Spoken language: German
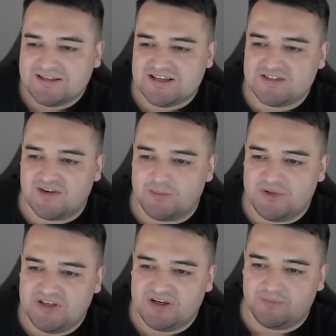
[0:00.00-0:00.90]
Das heißt, wir haben
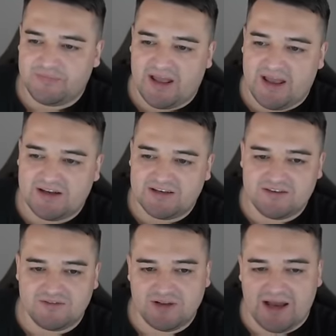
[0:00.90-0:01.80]
hier
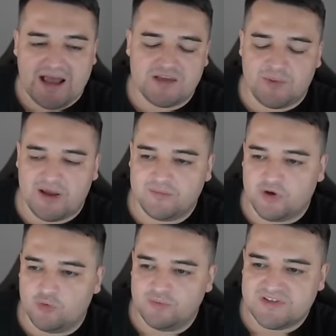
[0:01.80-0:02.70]
eigentlich
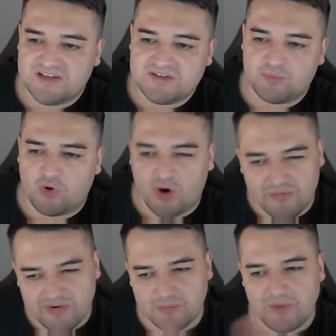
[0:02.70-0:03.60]
gleichbleibender Umsatz,
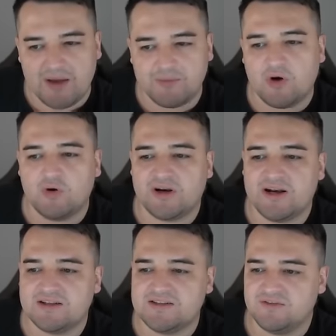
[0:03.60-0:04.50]
Profit bleibt auch
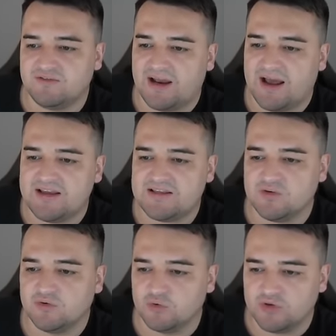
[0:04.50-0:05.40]
relativ gleich
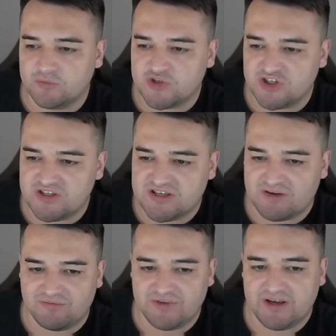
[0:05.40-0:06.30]
und unterm Strich
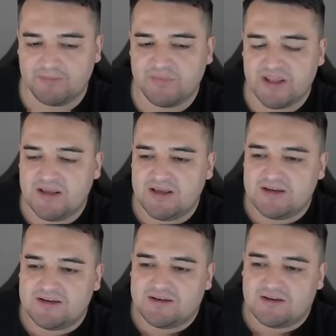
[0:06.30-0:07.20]
haben wir
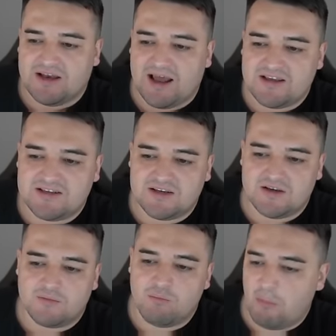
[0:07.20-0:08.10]

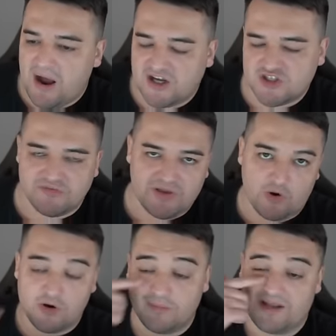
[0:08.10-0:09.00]
gleiche Margen wie
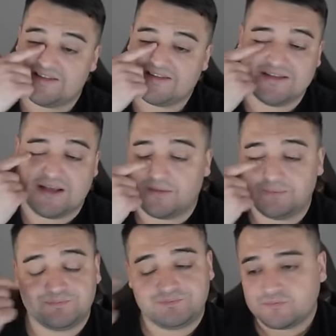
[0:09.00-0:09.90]
auch im letzten Jahr.